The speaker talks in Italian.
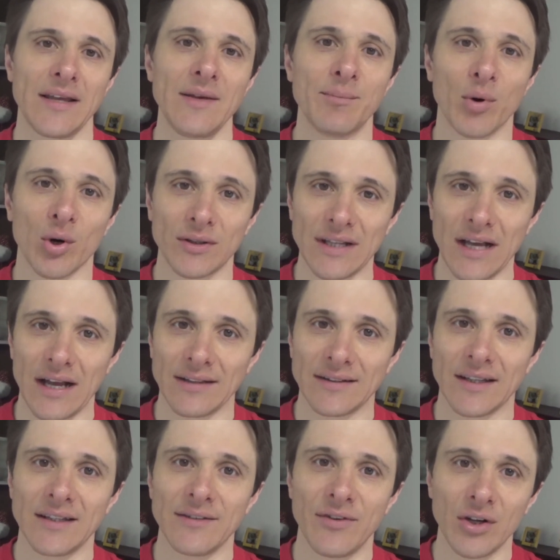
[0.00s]

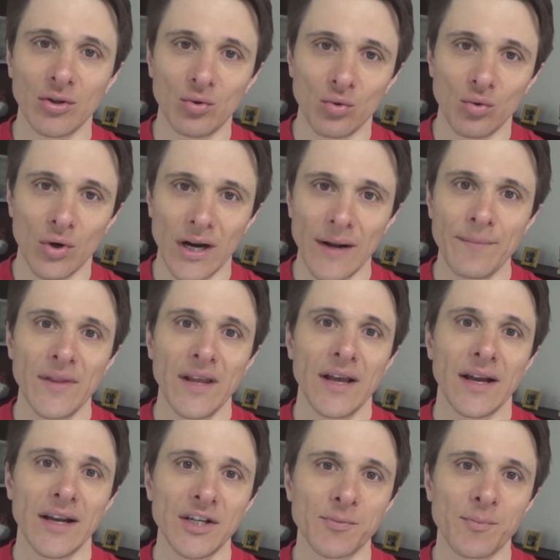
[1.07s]
importante di verdure
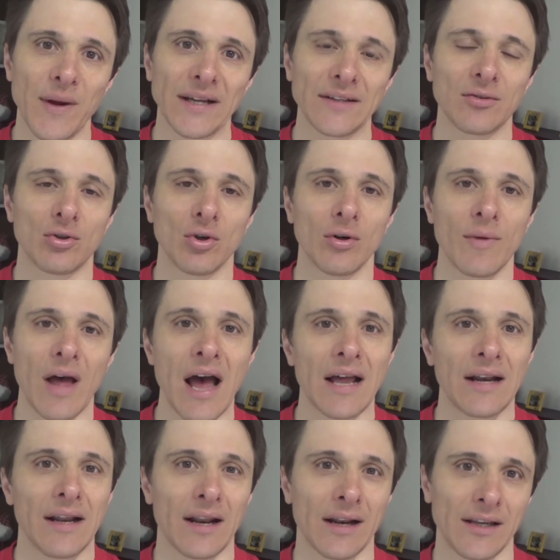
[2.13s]
rispetto
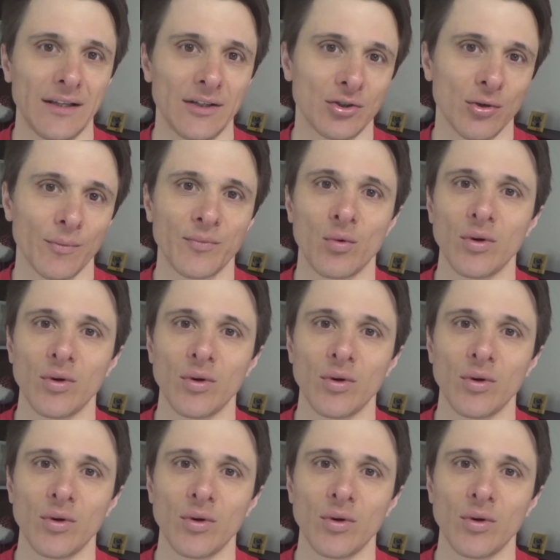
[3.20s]
al riso.